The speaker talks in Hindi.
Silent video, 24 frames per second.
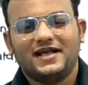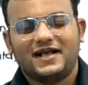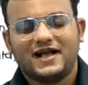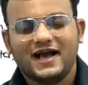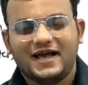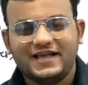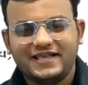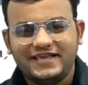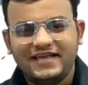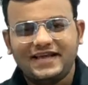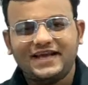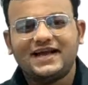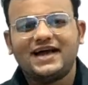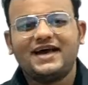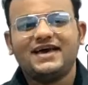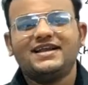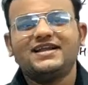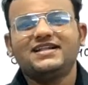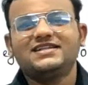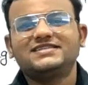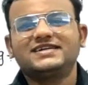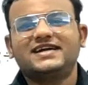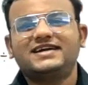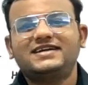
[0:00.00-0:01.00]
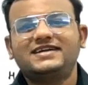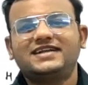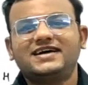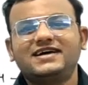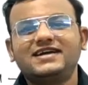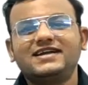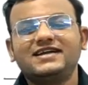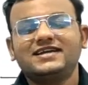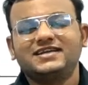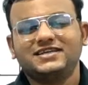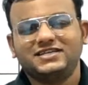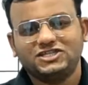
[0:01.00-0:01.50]
का ये कायरल
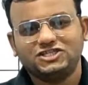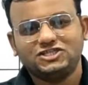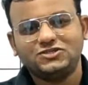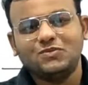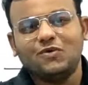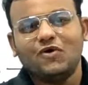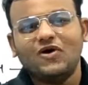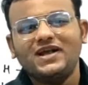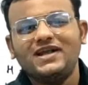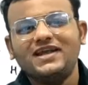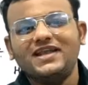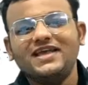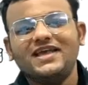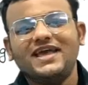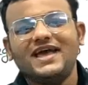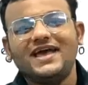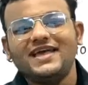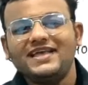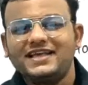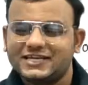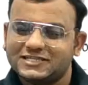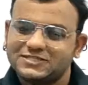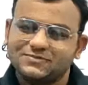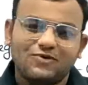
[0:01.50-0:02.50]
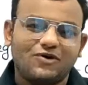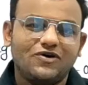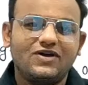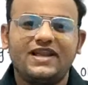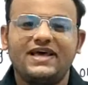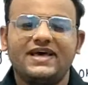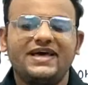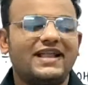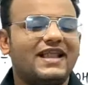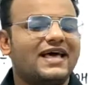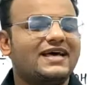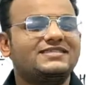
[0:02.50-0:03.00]
सेंटर स्मॉल डी है या स्मॉल
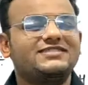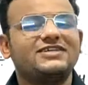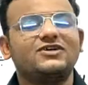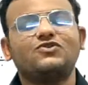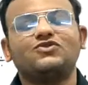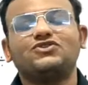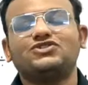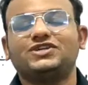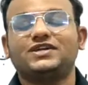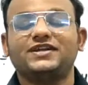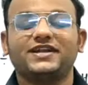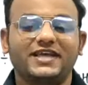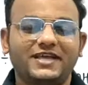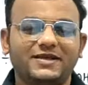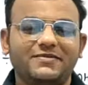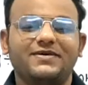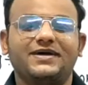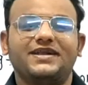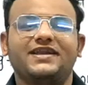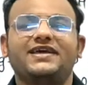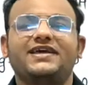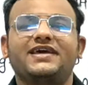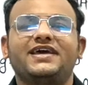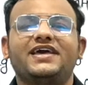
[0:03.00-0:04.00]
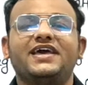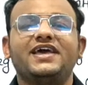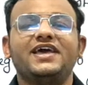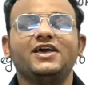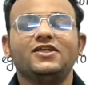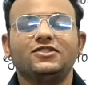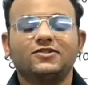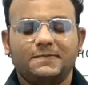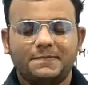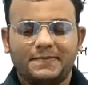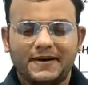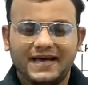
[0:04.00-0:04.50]
एल ऐसे क्वेश्चन नहीं बनेंगे
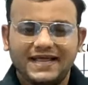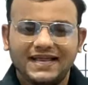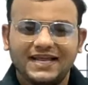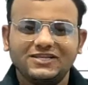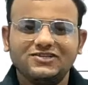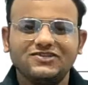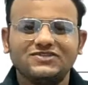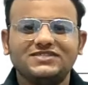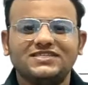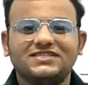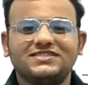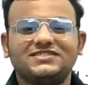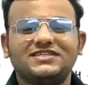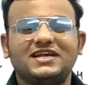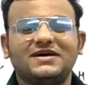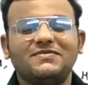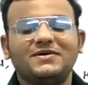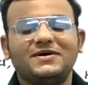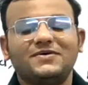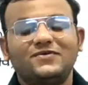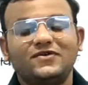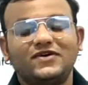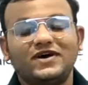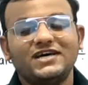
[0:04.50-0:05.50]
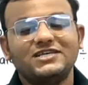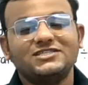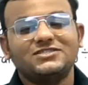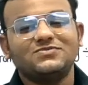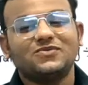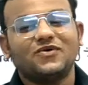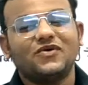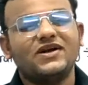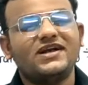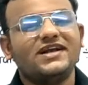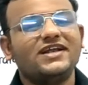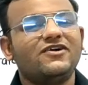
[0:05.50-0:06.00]
तो पहला जो सिस्टम है वो है
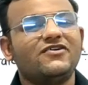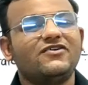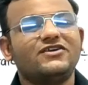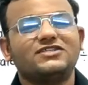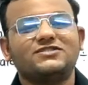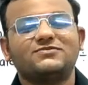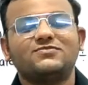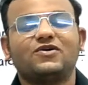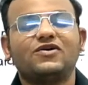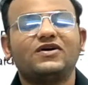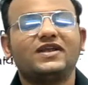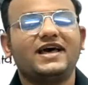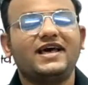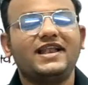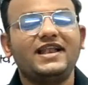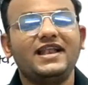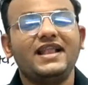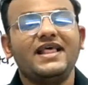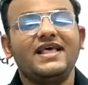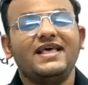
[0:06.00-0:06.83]
स्मॉल डी और स्मॉल एल